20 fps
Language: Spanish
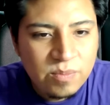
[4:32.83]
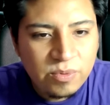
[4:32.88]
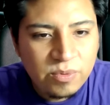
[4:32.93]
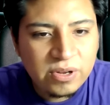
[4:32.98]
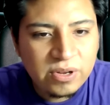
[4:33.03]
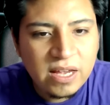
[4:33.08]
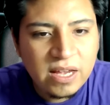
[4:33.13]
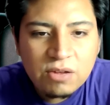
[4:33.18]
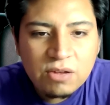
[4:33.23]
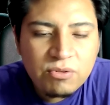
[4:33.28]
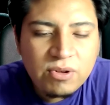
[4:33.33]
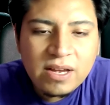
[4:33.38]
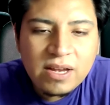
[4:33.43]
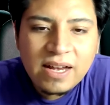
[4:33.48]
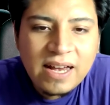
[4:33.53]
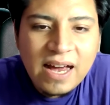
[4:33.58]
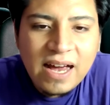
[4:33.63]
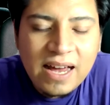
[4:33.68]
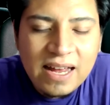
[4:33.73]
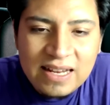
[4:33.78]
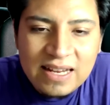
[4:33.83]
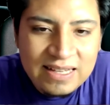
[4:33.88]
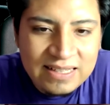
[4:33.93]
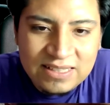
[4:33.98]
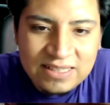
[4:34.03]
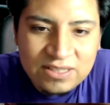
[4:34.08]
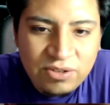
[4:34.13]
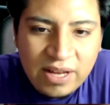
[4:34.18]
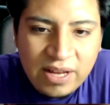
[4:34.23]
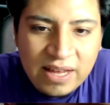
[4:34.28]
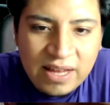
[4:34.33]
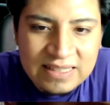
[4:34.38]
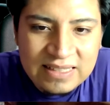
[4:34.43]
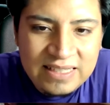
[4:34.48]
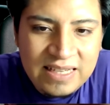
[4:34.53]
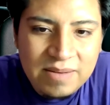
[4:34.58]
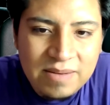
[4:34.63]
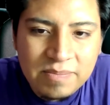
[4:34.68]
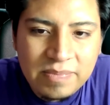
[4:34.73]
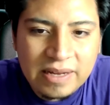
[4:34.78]
porque ya no encaja en las historias de
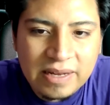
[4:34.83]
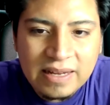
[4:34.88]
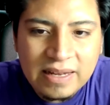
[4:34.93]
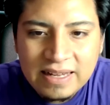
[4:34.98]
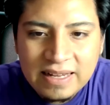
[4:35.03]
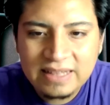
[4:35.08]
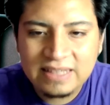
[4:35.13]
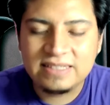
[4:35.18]
siempre